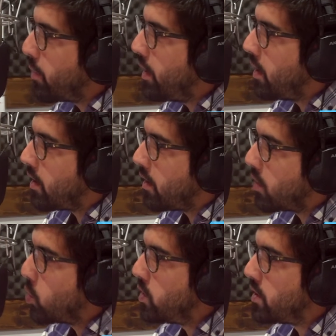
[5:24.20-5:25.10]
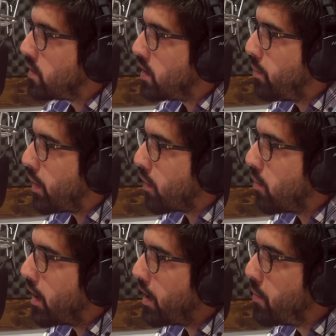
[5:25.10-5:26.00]
pelean y discuten si perdió el
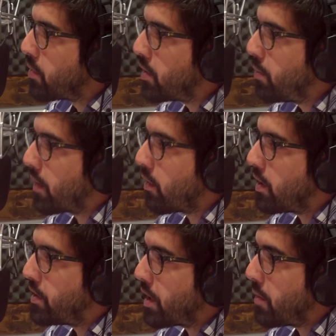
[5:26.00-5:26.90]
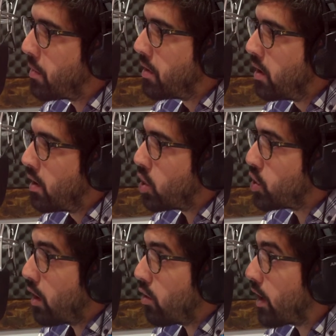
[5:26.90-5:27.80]
macrismo, si perdió el kirchnerismo. Lo
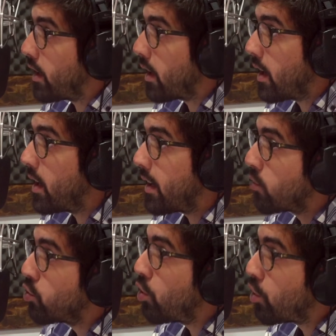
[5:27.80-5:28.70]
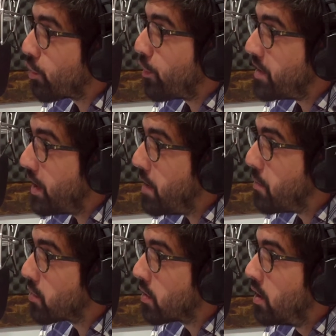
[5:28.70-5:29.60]
cierto es que hasta acá ganaron todos los
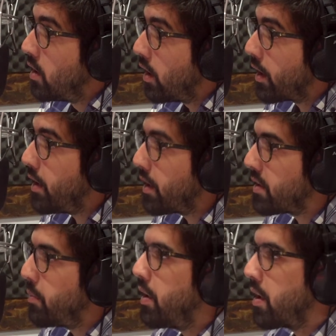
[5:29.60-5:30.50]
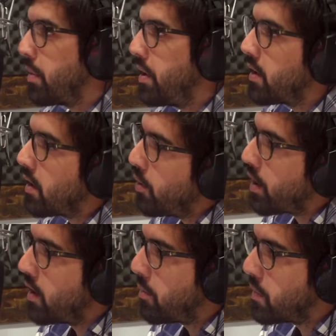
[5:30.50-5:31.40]
oficialismos. Eh, ¿Creen que se puede repetir esta
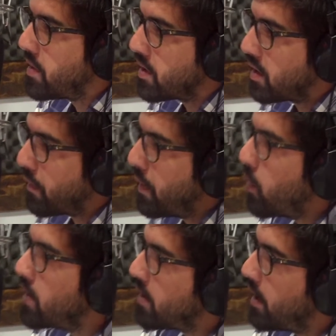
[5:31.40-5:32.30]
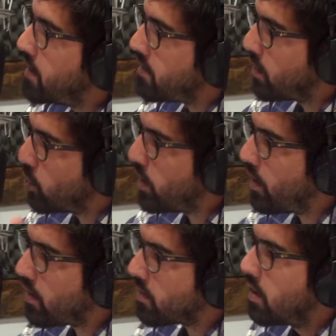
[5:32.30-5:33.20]
lógica en la provincia de Santa Fe? ¿Cuál es el análisis de
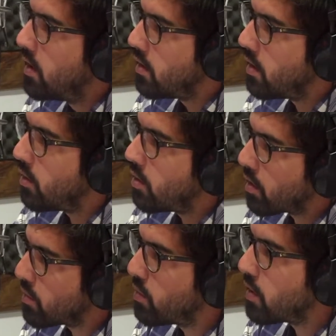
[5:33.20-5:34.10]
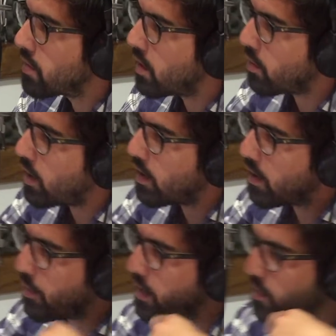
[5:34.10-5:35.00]
ustedes de los resultados electorales? Yo a nivel